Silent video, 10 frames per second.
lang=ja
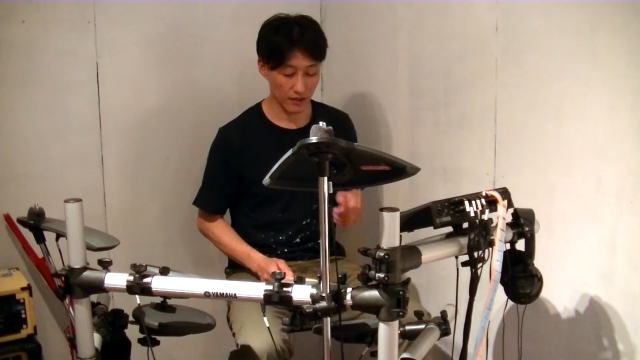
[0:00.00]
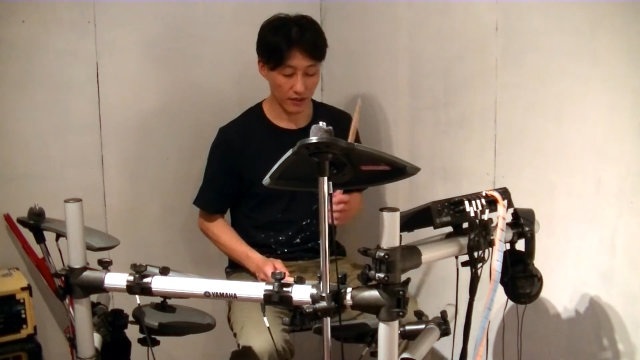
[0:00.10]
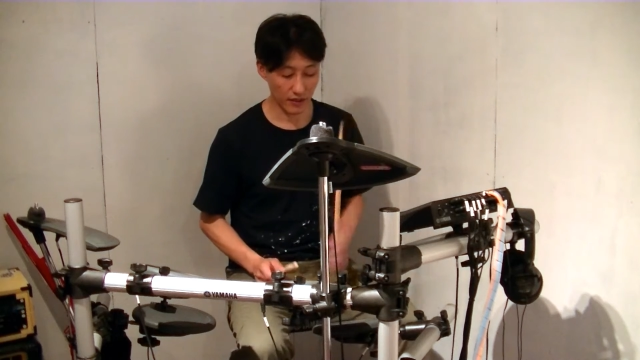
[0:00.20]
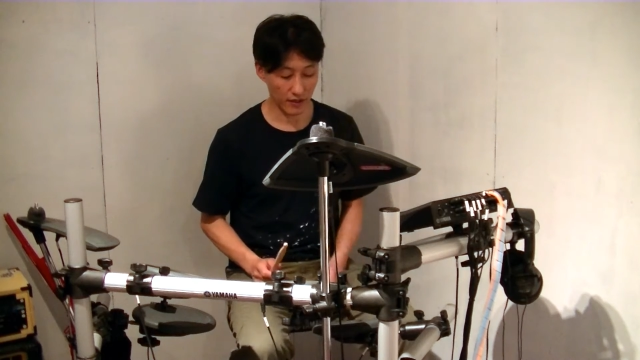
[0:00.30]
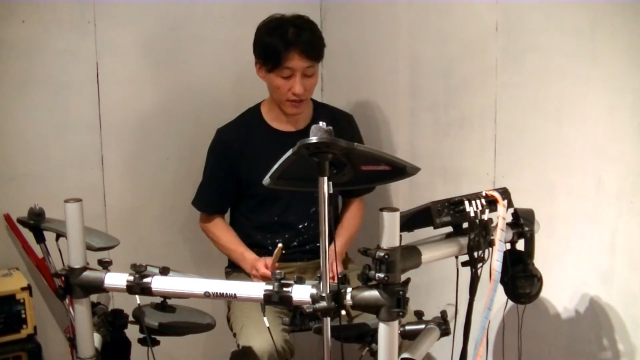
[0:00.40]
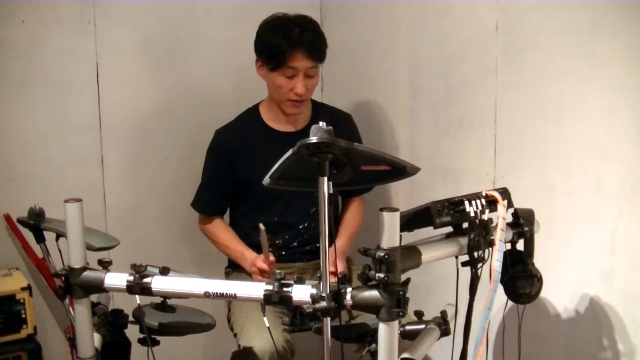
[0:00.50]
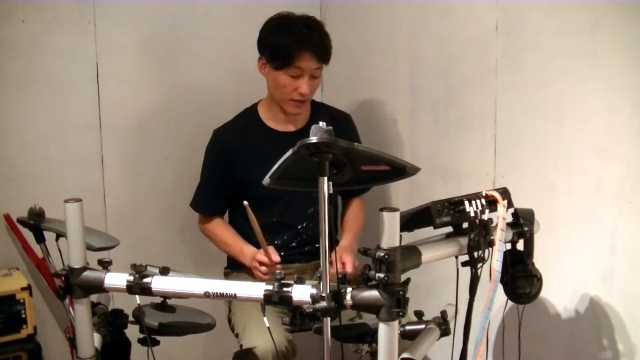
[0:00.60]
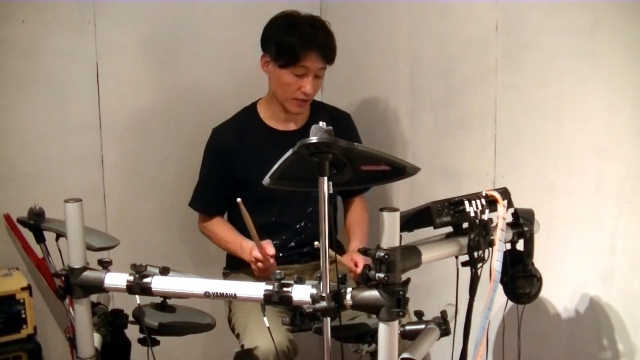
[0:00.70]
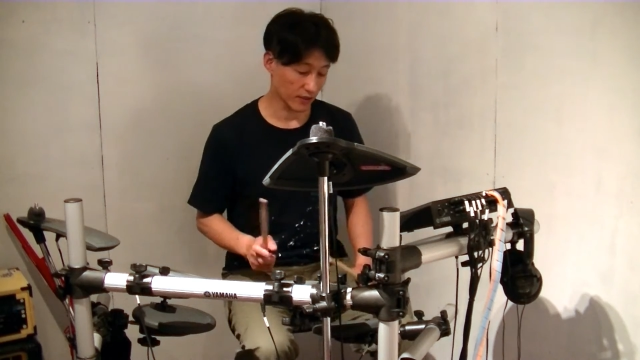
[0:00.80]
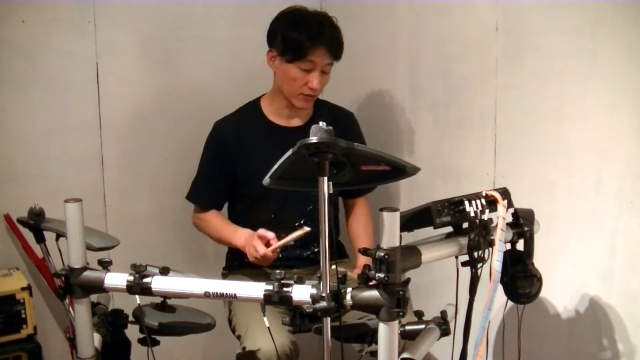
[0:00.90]

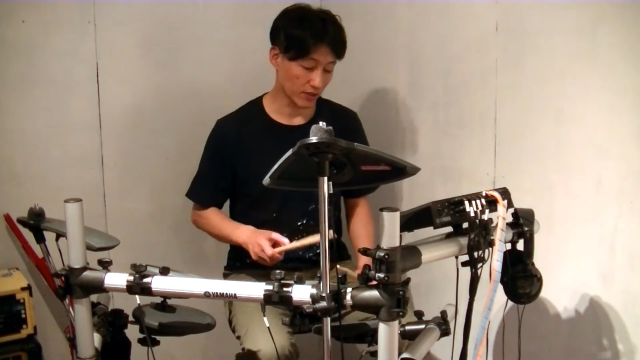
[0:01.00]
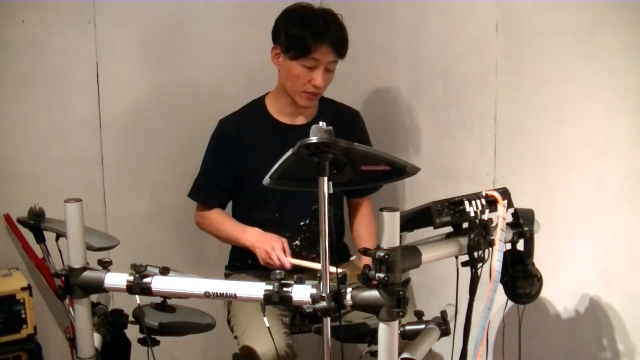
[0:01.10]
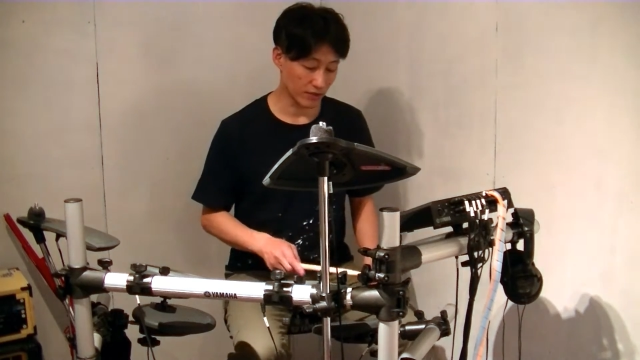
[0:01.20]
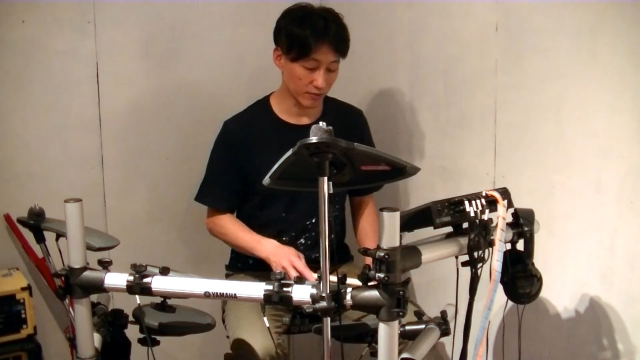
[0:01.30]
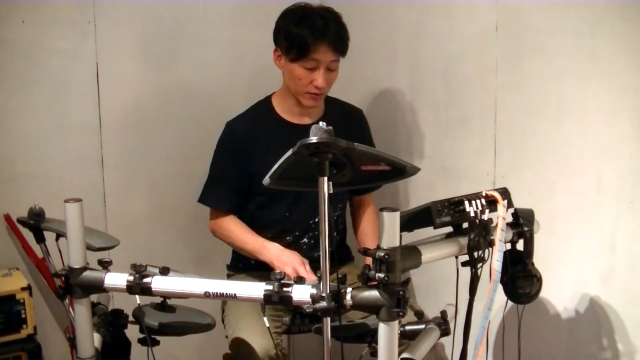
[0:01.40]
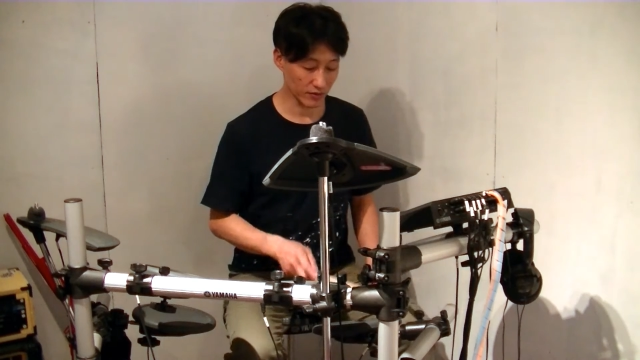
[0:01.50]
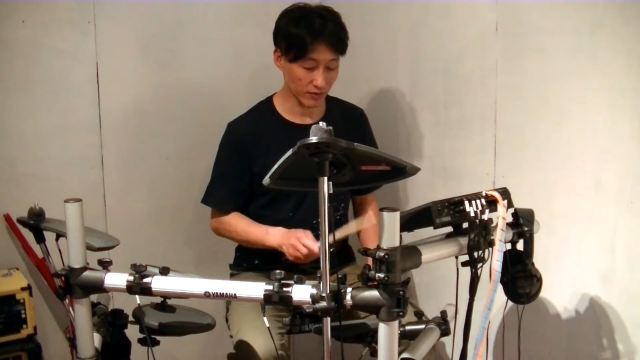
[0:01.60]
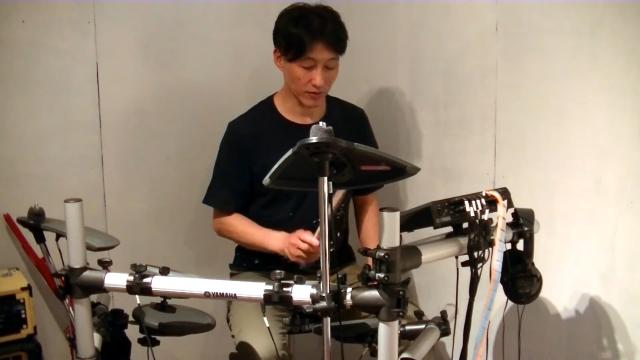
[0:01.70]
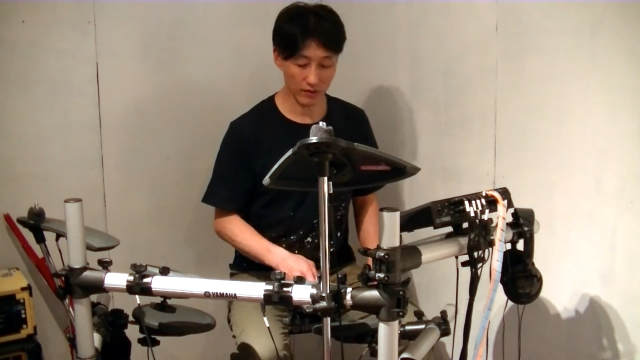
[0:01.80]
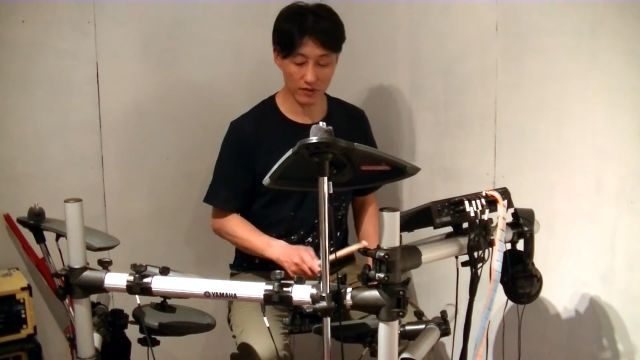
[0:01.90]
えー、なのでリムと
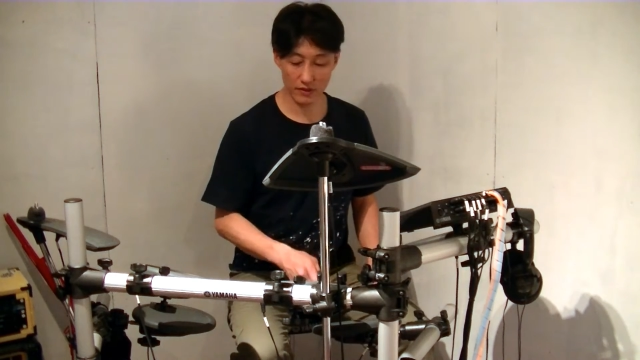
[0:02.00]
の